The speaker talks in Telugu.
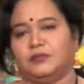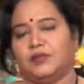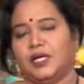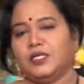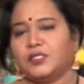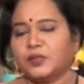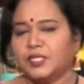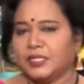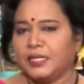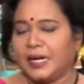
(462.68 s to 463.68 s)
వాళ్ళు
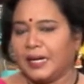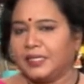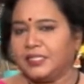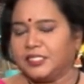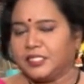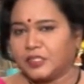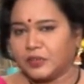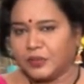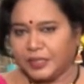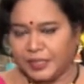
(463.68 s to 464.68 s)
సొంతంగా హ్యాండిల్
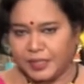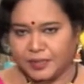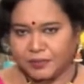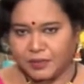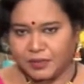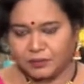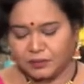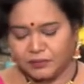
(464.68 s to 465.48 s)
చేసుకుని తినటం వాళ్ళు